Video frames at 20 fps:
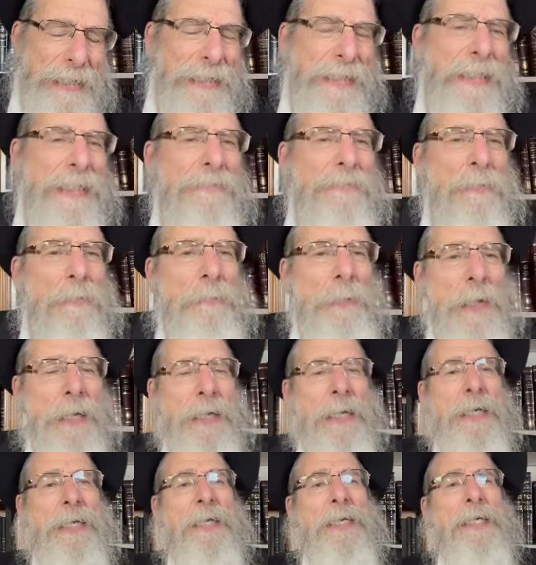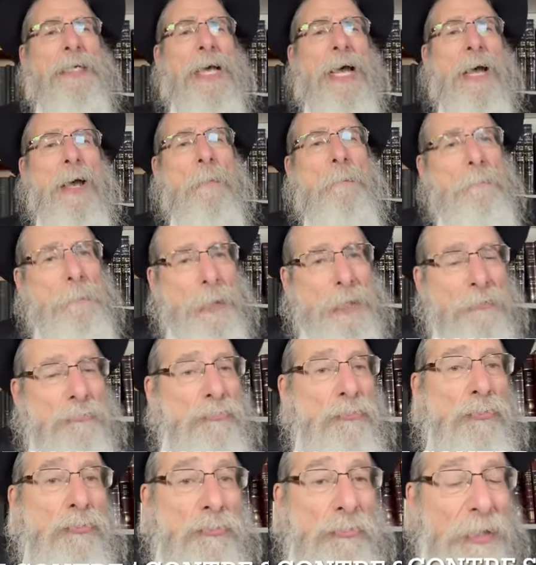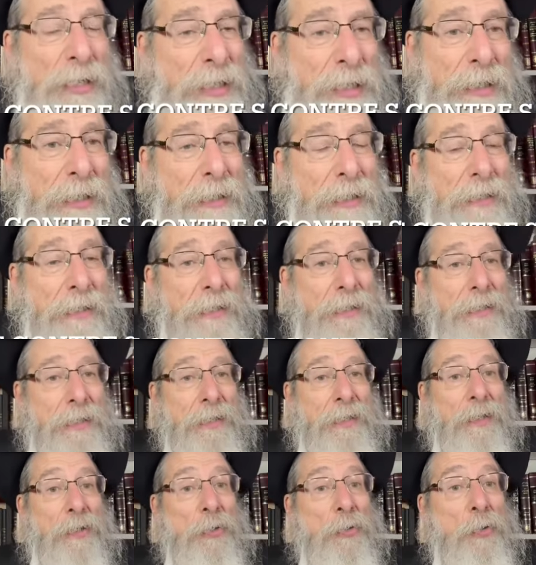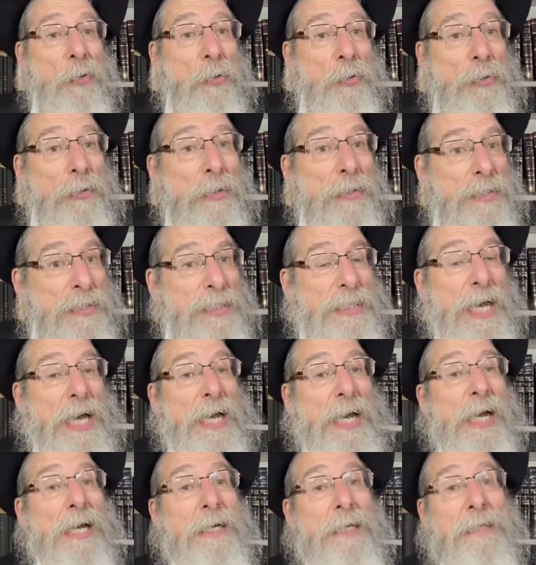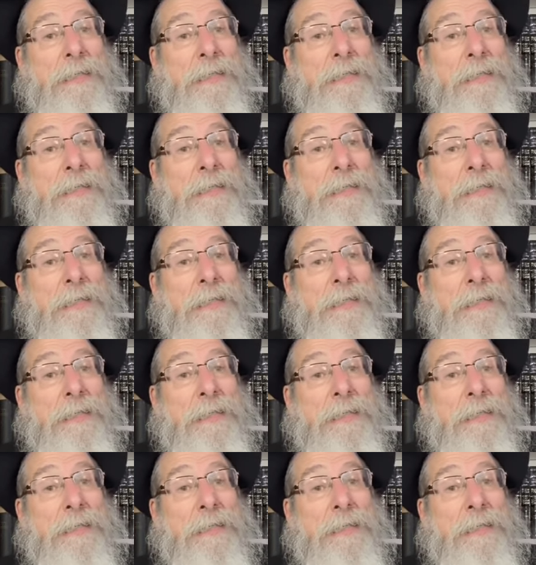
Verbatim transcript: qu'il vous paraît qu'il y a un préjugé contre Sarah,